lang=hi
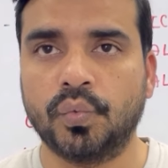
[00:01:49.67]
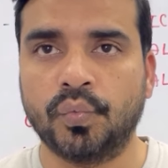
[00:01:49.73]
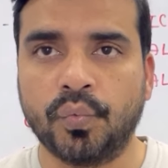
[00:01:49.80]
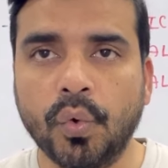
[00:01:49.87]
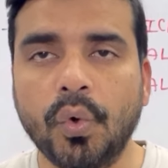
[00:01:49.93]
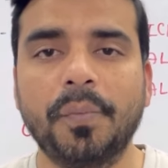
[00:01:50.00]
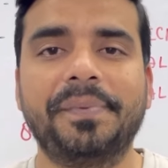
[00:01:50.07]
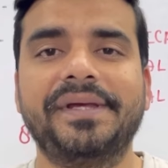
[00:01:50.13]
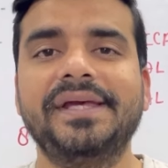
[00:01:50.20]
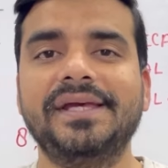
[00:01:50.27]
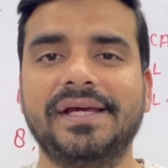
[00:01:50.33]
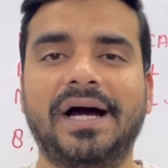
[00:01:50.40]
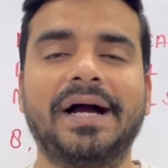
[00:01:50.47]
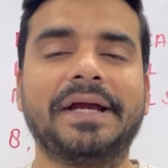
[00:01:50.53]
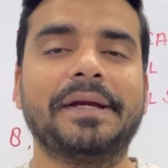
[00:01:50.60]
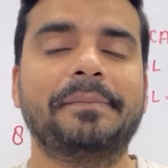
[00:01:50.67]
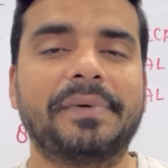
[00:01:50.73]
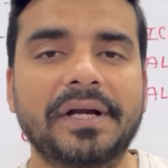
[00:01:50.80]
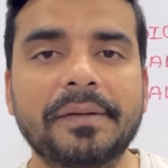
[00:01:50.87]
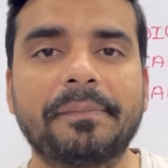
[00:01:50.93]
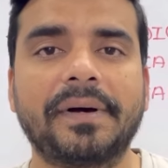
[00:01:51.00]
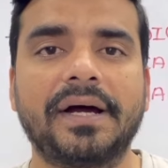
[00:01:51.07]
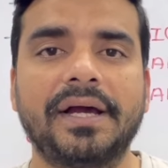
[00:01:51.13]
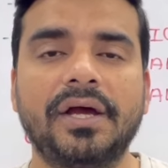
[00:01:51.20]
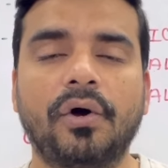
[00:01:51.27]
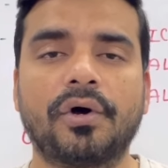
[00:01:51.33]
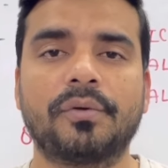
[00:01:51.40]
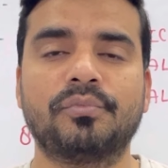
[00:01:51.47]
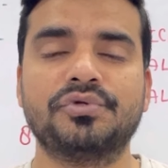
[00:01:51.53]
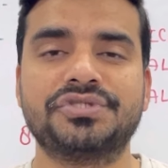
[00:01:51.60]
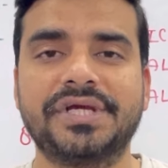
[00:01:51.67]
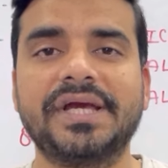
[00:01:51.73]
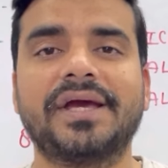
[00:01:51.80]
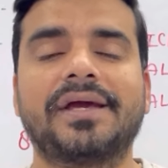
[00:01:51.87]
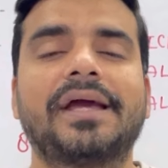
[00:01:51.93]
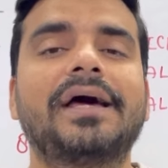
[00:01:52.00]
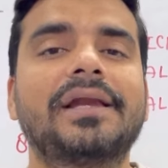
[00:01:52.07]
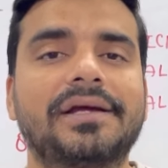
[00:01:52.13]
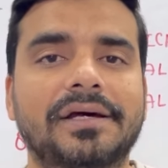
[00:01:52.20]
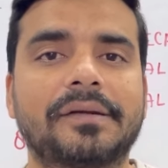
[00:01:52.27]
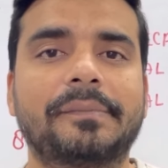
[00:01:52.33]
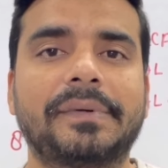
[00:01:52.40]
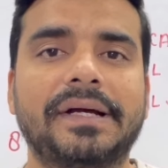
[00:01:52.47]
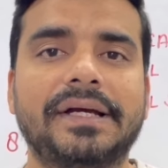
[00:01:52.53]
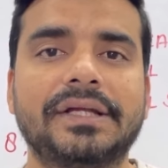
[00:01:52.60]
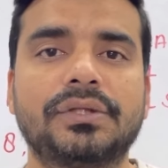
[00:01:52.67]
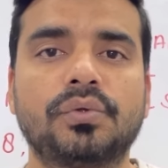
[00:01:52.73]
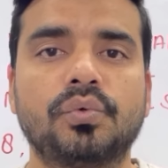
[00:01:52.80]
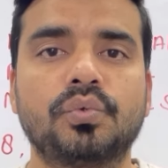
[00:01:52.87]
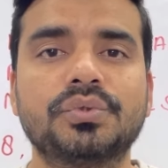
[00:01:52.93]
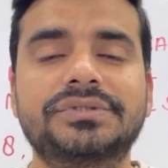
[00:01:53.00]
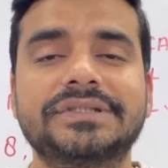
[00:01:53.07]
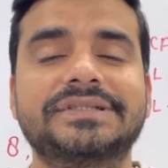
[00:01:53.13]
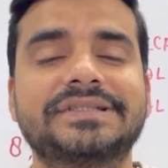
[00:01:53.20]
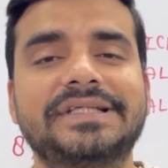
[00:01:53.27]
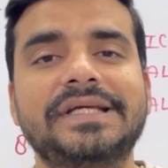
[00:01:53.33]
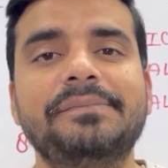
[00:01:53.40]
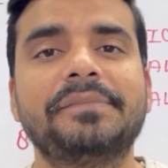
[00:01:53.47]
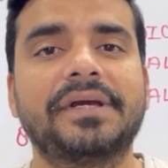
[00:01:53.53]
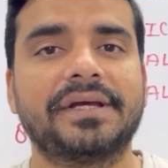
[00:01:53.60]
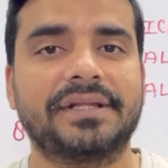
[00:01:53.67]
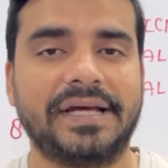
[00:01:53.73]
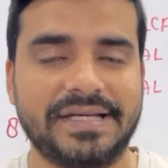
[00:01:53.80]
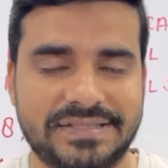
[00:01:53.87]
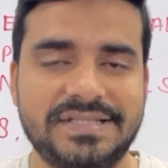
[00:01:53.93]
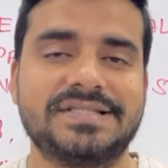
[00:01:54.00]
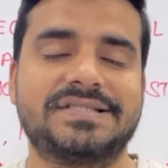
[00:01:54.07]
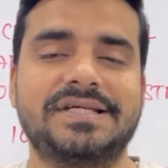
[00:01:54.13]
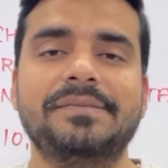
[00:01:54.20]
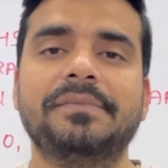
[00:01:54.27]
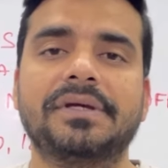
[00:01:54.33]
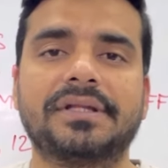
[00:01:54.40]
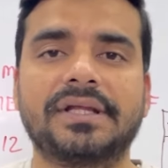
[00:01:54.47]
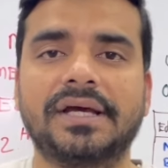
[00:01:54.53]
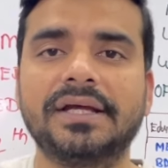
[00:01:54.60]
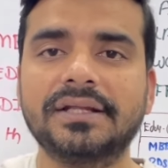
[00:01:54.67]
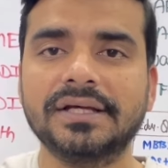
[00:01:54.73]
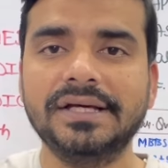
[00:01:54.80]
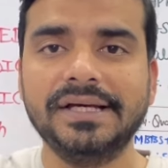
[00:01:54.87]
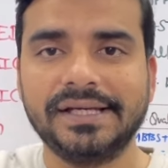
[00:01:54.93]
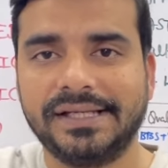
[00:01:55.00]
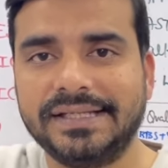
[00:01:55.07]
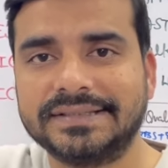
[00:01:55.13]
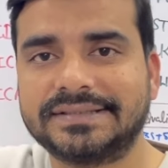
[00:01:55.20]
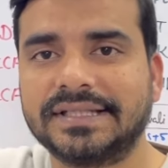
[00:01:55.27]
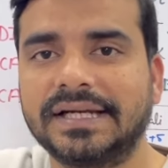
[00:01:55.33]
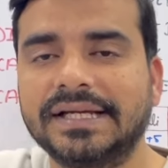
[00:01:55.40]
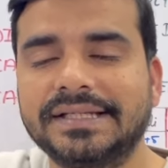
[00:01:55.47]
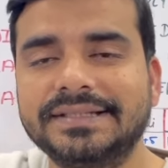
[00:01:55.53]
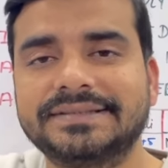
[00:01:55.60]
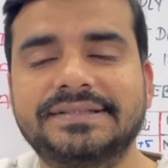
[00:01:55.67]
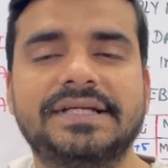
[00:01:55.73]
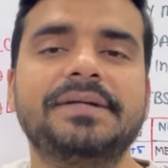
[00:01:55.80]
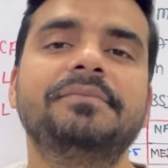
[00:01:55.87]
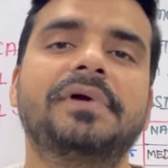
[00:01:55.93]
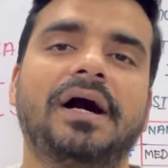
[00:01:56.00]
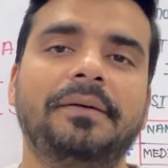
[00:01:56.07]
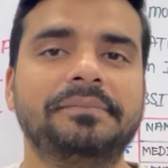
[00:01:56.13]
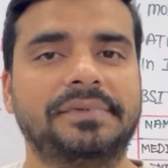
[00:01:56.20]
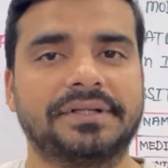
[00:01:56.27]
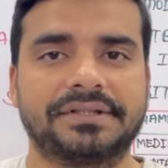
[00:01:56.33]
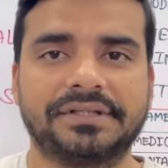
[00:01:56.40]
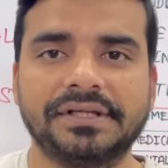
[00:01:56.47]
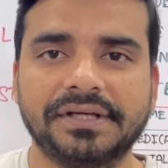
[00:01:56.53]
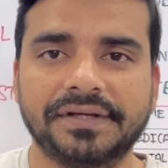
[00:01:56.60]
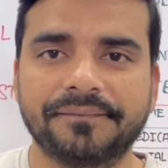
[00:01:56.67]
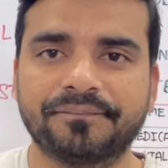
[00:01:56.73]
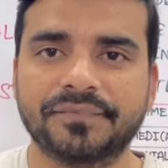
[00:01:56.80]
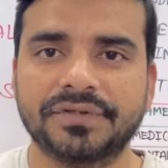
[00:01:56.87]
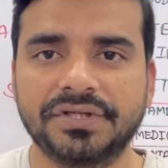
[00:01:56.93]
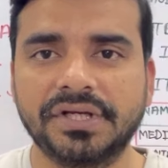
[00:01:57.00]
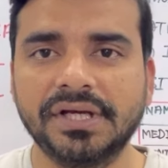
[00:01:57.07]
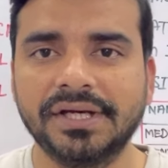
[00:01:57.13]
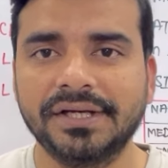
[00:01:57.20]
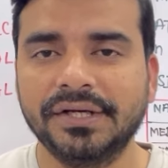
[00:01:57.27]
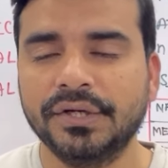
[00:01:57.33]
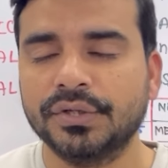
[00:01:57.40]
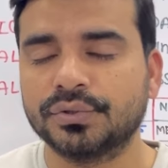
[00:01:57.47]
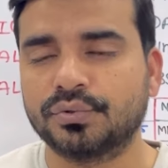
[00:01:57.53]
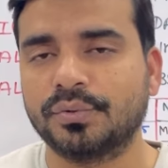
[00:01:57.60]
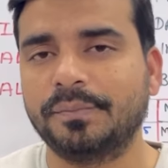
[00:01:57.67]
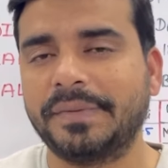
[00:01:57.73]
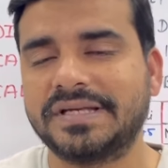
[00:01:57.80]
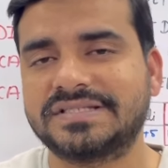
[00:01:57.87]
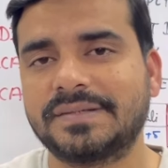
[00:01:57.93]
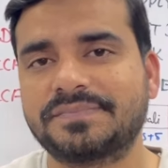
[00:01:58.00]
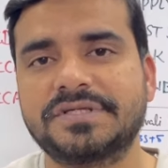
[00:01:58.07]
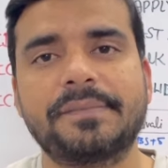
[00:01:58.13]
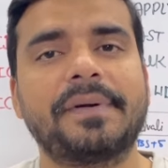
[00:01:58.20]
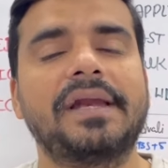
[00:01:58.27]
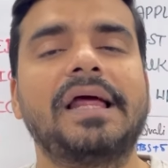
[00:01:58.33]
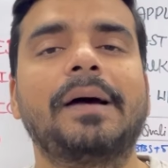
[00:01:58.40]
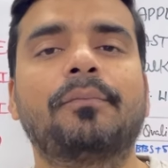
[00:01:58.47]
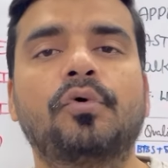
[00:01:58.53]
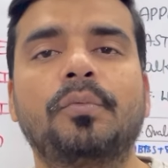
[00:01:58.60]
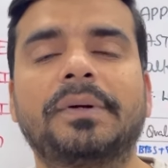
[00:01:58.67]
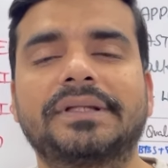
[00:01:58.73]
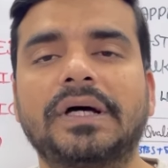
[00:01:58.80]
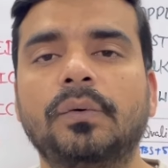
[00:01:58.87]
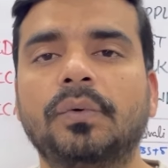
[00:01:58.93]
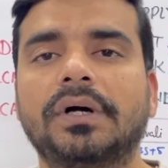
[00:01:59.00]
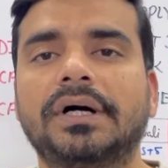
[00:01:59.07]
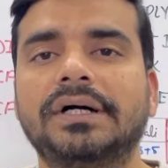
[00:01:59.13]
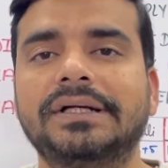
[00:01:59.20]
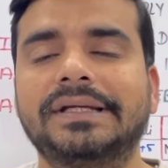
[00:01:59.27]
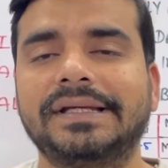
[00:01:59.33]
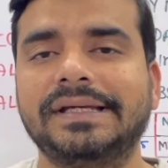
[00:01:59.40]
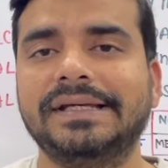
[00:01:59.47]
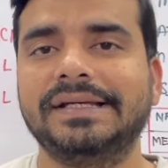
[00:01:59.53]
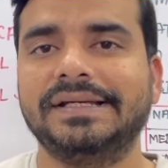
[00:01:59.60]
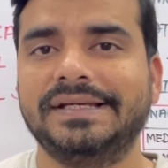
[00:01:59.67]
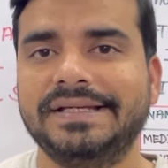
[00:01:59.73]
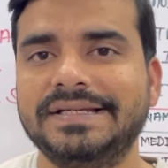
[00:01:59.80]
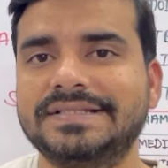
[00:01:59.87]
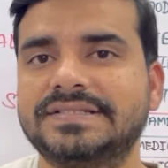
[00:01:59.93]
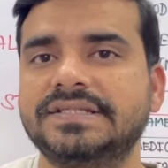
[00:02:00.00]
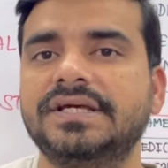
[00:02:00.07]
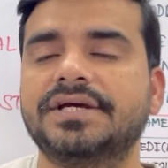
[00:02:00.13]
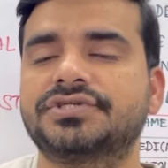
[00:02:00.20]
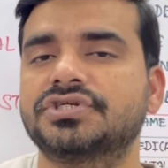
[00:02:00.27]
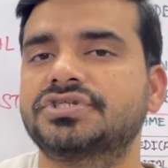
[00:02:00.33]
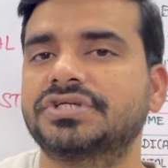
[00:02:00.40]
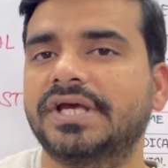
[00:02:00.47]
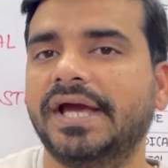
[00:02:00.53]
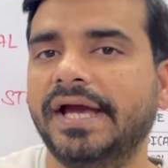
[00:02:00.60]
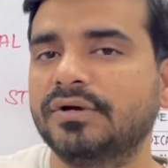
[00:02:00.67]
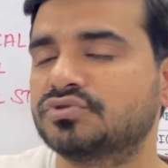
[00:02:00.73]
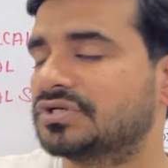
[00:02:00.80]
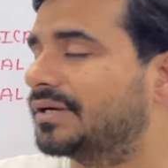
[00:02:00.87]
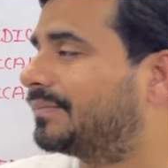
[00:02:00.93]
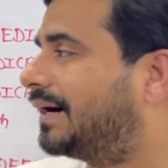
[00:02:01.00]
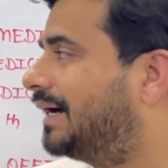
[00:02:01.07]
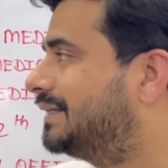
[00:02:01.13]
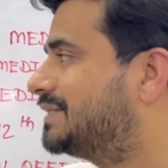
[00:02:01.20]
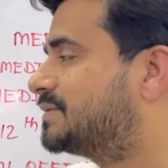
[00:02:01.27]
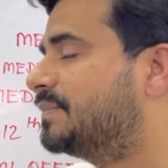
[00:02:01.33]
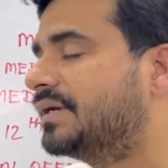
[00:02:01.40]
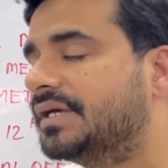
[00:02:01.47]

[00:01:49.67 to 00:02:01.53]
वो भी आगे बढ़ पाए और मुझे ख्याल कर पाए तो उस स्कीम के ऐसी स्कीम के तहत इस तरह की स्कीम काम करती है ठीक है तो मैं सबसे पहले आपको बताऊंगा कि ई सी एच एस क्या है उसके बाद इसमें